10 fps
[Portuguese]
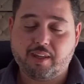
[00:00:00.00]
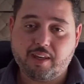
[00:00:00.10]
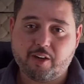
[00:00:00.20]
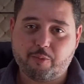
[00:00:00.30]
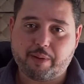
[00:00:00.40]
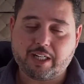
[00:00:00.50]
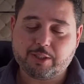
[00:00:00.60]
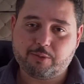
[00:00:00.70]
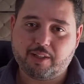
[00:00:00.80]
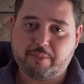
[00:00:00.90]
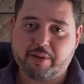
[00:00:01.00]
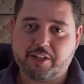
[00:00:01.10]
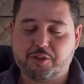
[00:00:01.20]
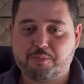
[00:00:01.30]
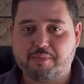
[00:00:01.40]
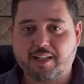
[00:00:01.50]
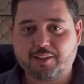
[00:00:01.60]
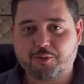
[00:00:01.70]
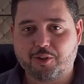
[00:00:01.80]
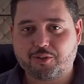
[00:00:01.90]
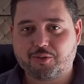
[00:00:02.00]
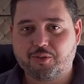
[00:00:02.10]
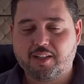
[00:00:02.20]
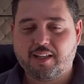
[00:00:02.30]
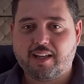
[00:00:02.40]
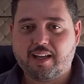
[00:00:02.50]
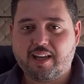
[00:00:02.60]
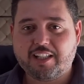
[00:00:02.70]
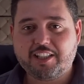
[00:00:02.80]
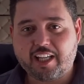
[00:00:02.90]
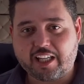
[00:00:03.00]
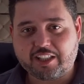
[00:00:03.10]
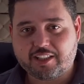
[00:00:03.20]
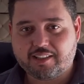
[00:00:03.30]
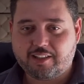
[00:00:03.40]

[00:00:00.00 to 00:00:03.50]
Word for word: que eu particularmente mais gosto é a dinette,